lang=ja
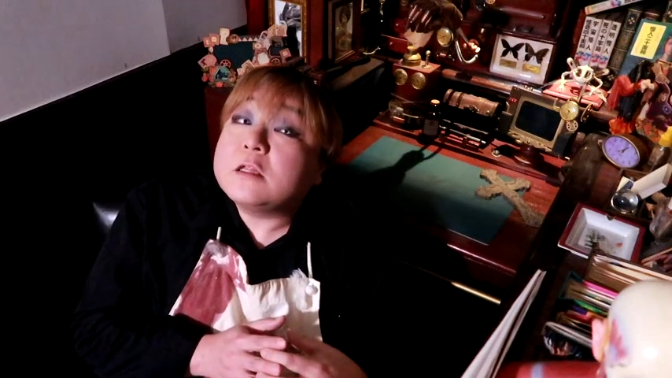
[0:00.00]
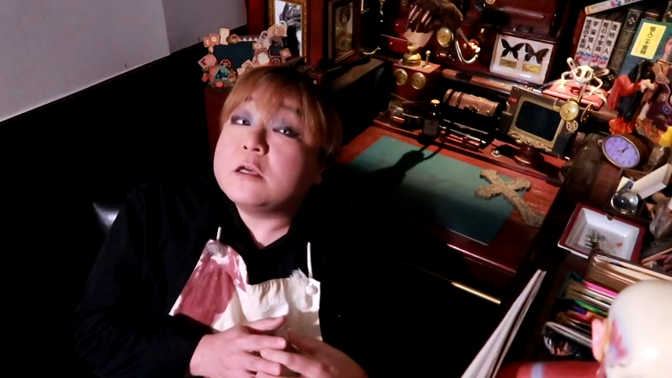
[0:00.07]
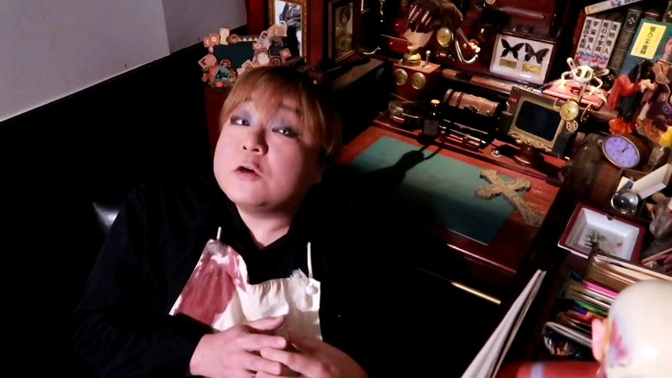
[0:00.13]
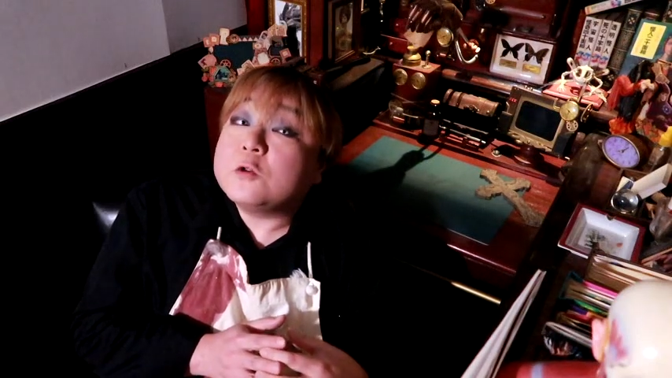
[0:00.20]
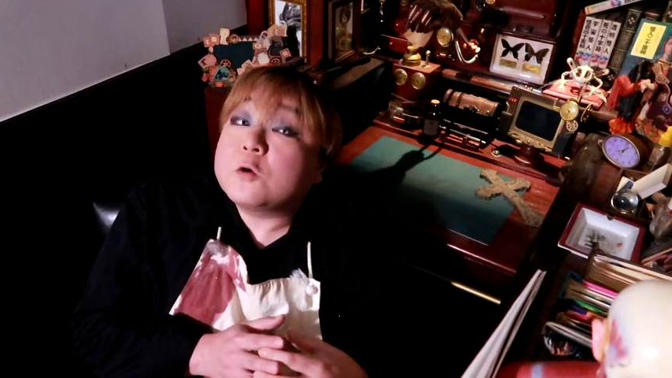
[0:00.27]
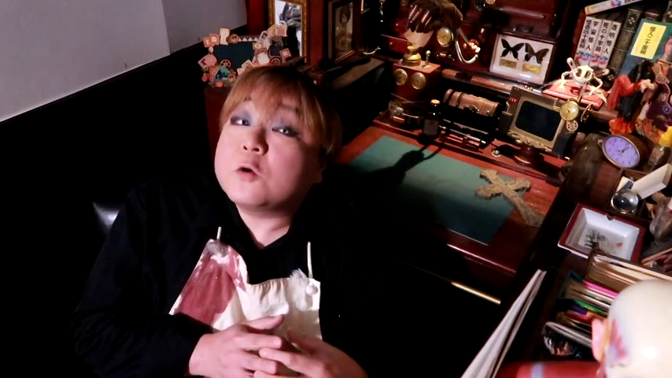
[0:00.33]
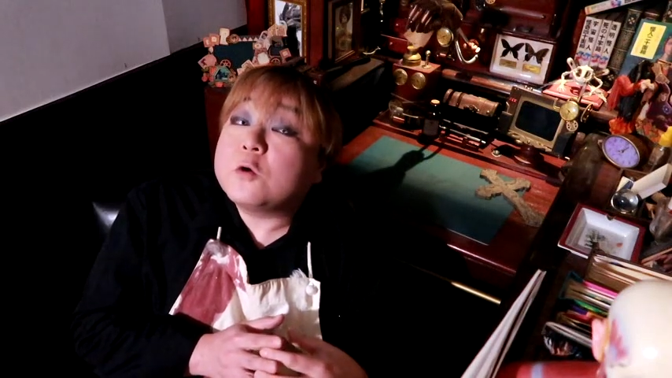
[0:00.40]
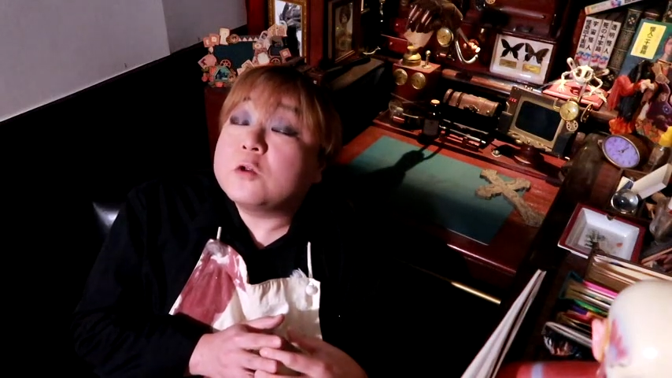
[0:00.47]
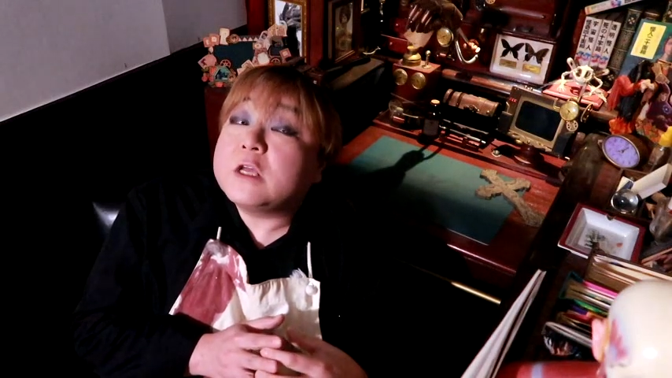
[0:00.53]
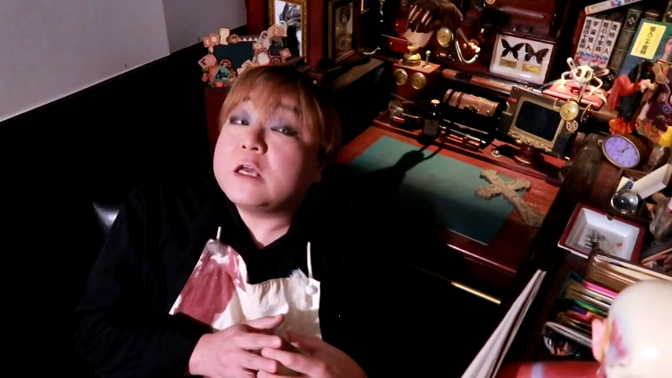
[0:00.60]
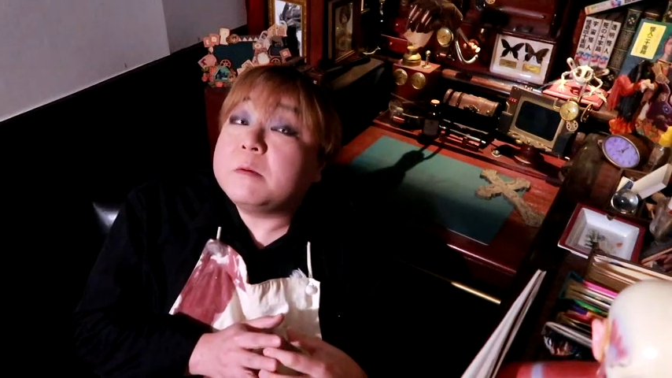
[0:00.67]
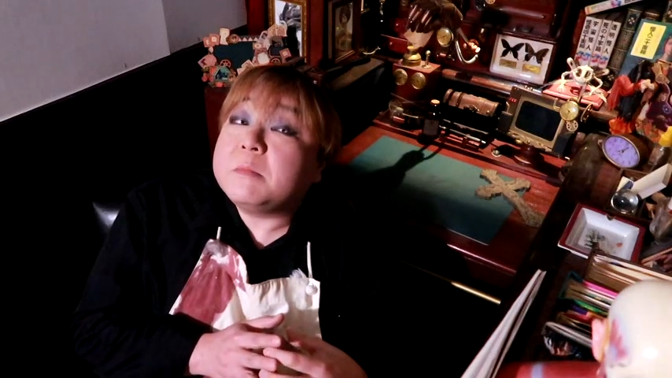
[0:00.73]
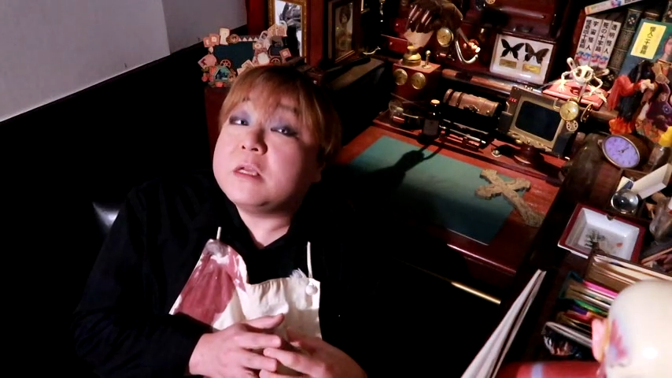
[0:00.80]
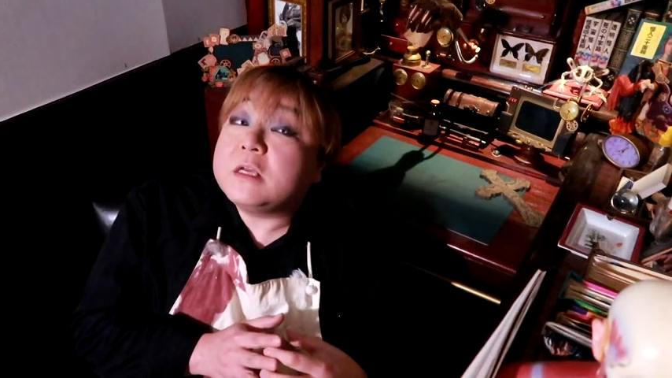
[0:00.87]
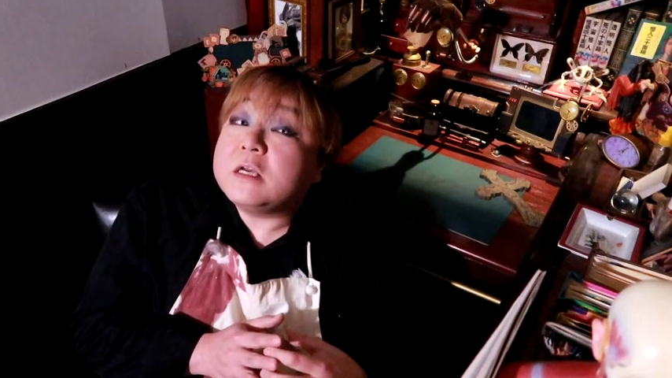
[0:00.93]
ていうところ
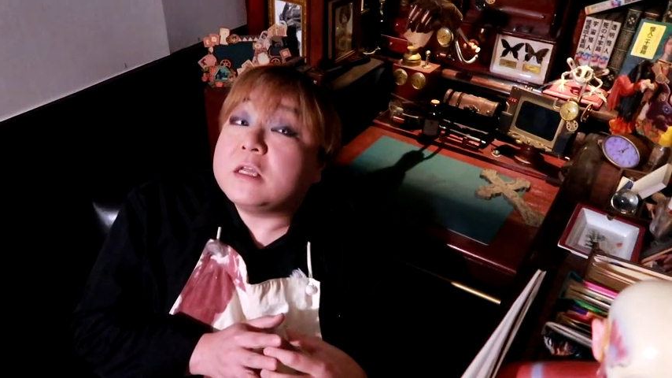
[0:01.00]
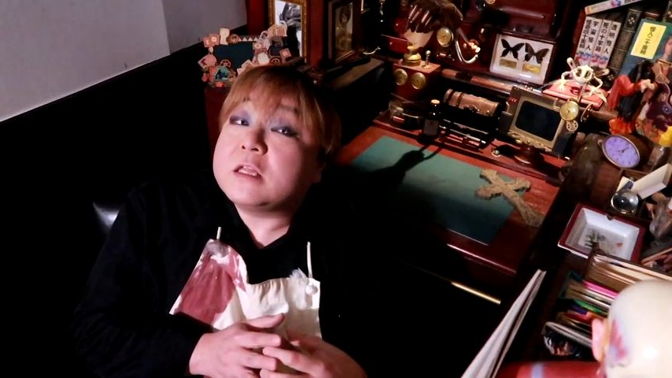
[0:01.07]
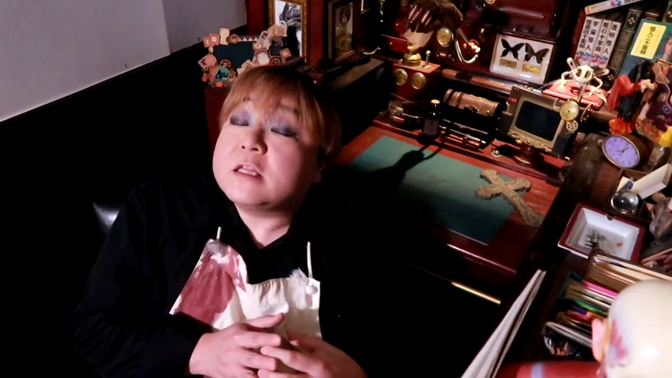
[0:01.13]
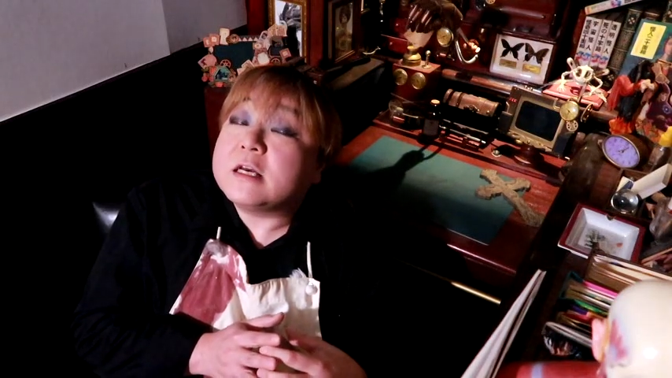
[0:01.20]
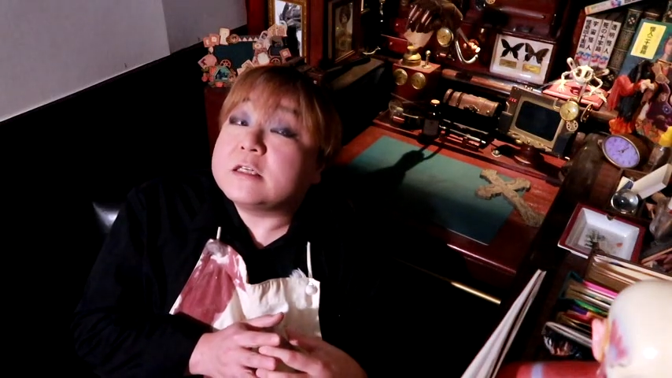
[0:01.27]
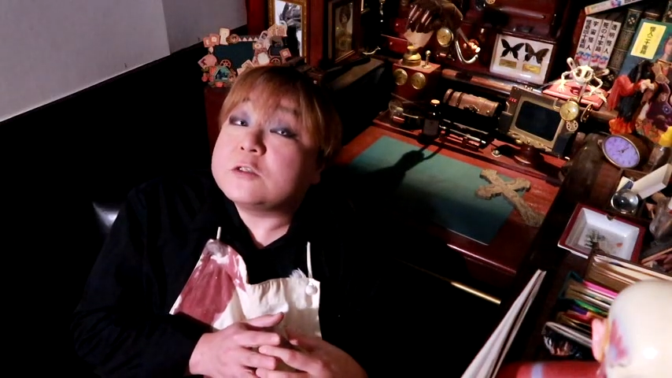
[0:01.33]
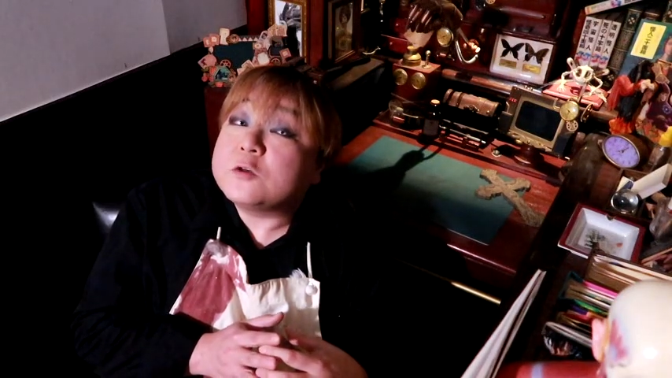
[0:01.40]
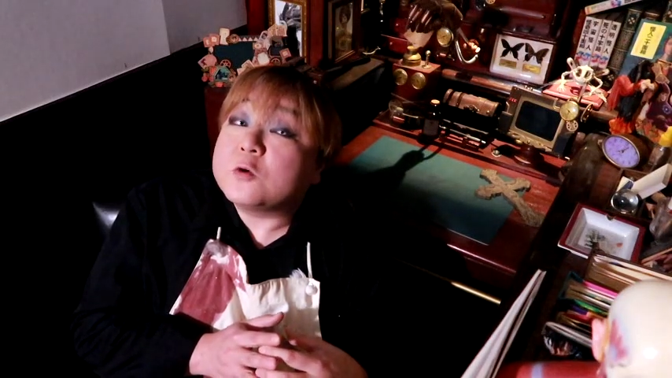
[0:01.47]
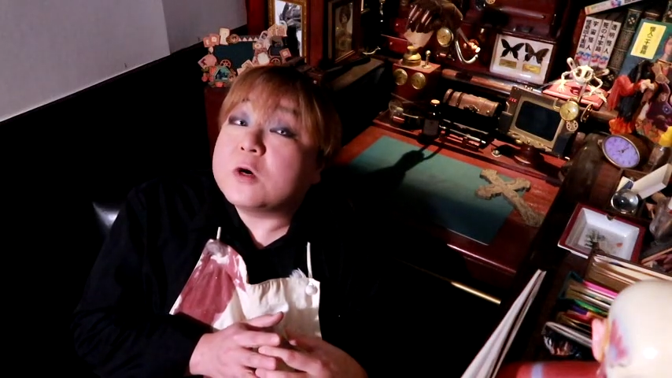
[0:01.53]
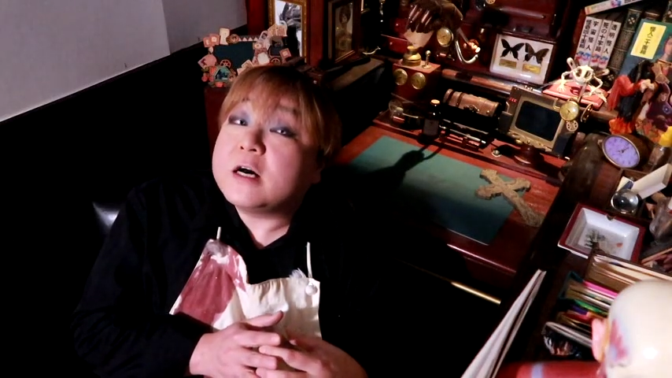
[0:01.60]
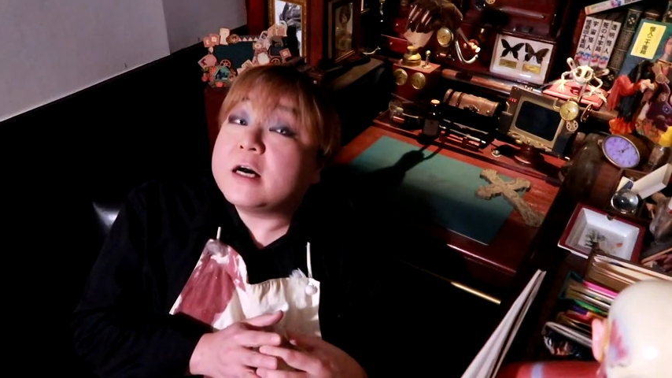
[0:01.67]
で見に行った人